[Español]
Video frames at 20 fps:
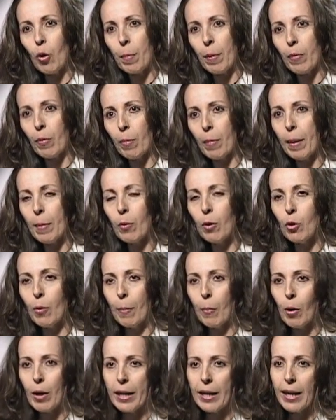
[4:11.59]
nos perfumamos y
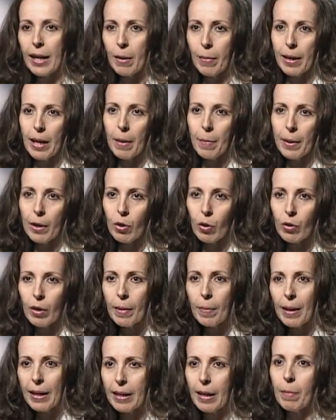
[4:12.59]
vamos lindas y bellas y
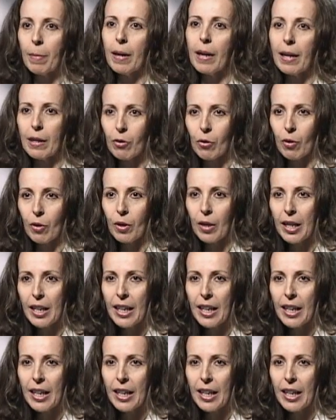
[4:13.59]
preciosas, listas para la acción.